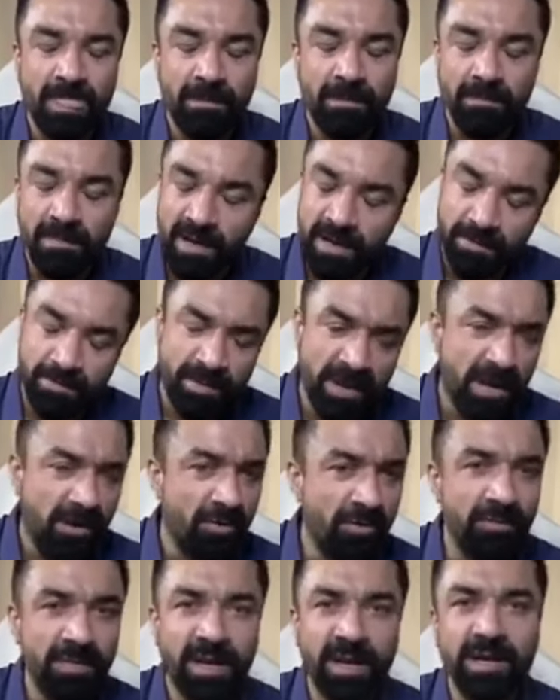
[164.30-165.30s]
मेरे
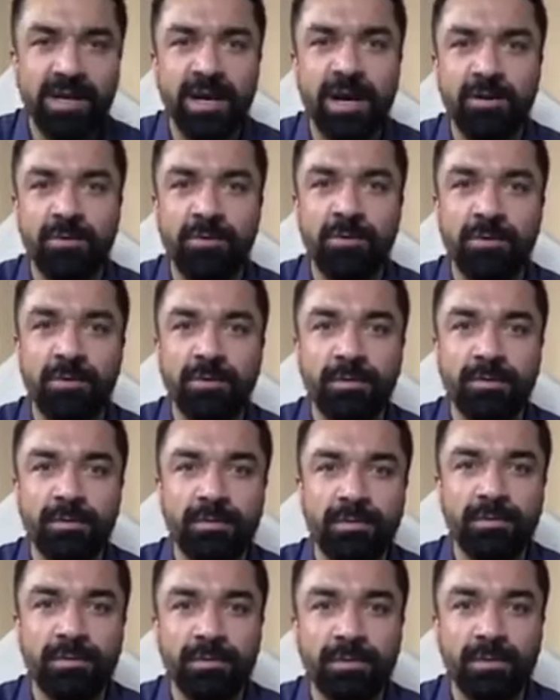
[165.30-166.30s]
प्यारों मेरे यारों
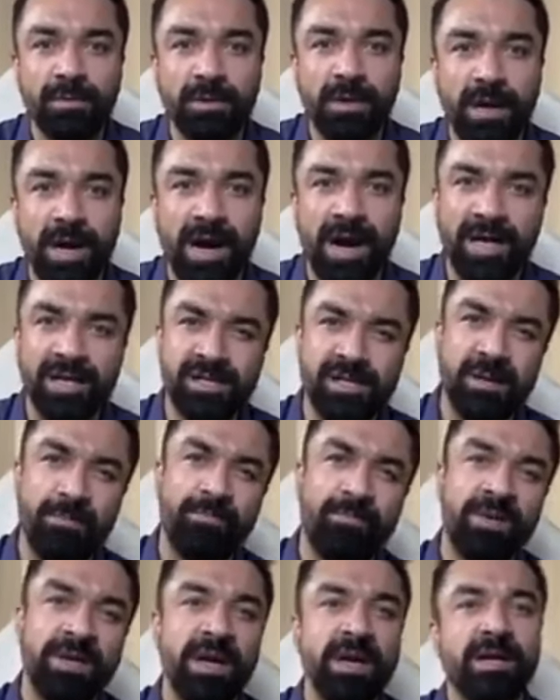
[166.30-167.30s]
आज ये
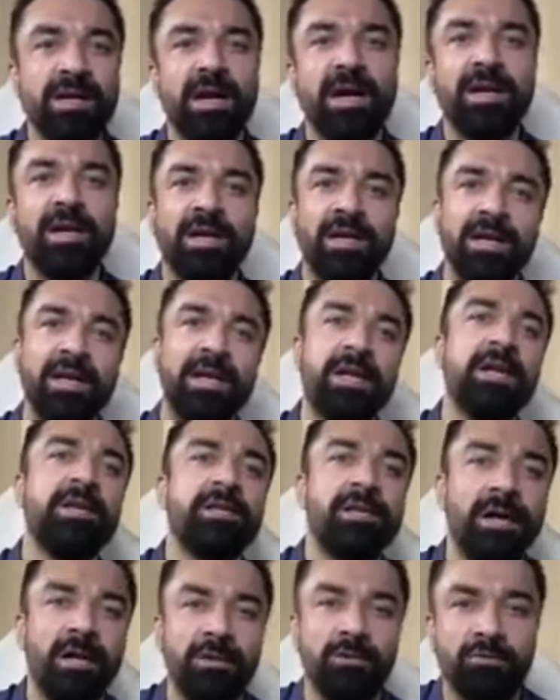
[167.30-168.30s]
प्रियंका रेड्डी के
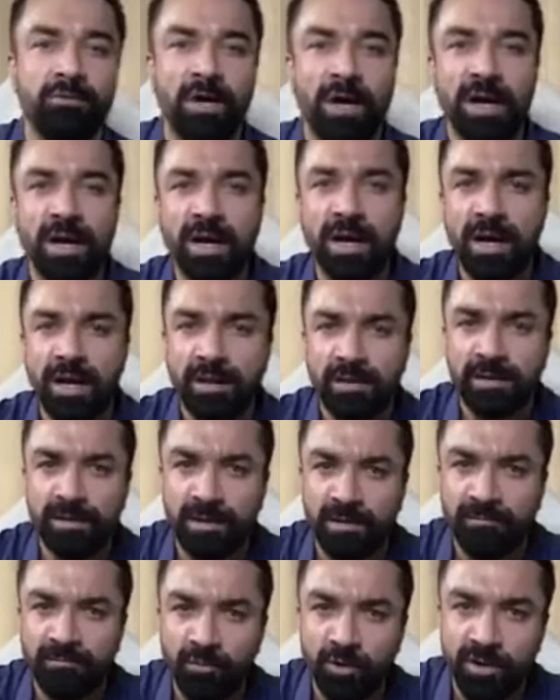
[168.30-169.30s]
साथ हुआ है
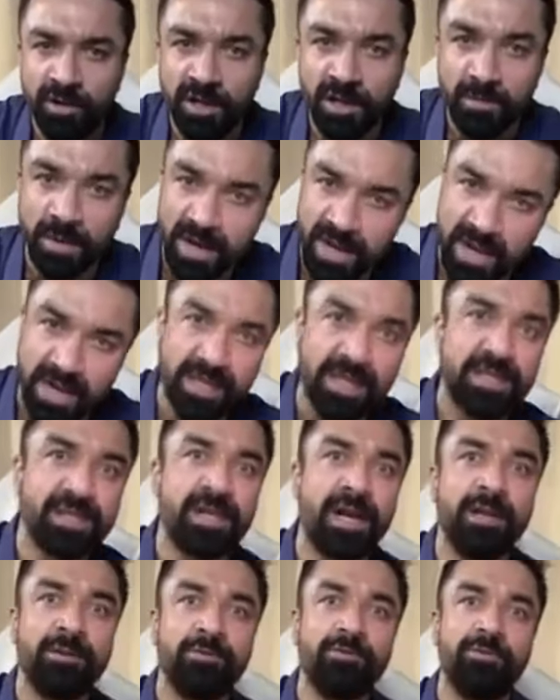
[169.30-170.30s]
तब वो निर्भया के
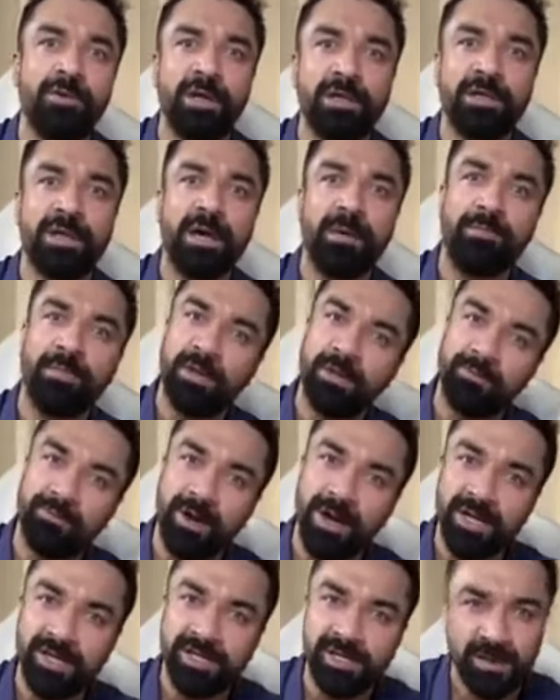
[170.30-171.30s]
साथ हुआ था फिर वो
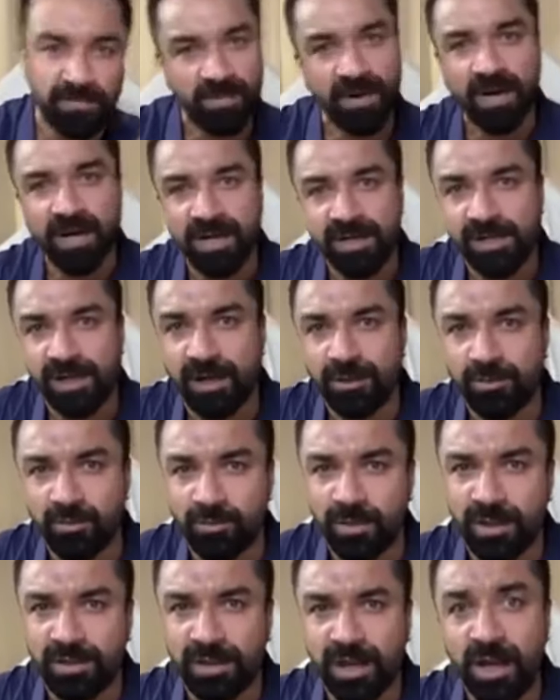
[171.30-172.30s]
आसिफा के साथ
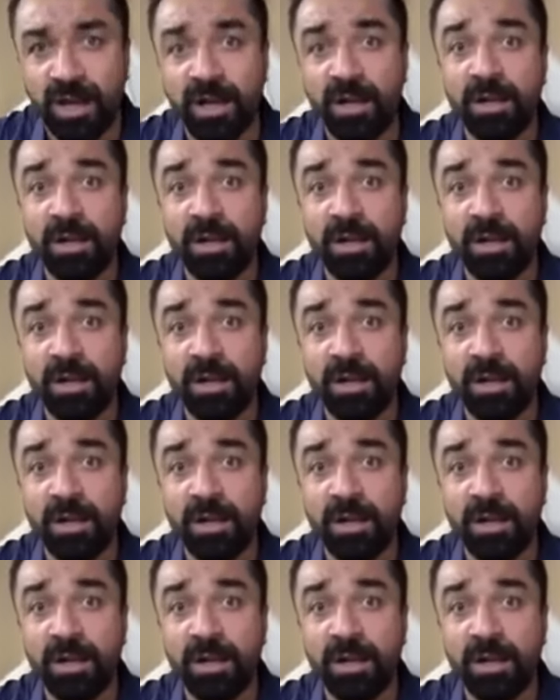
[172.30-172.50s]
हुआ था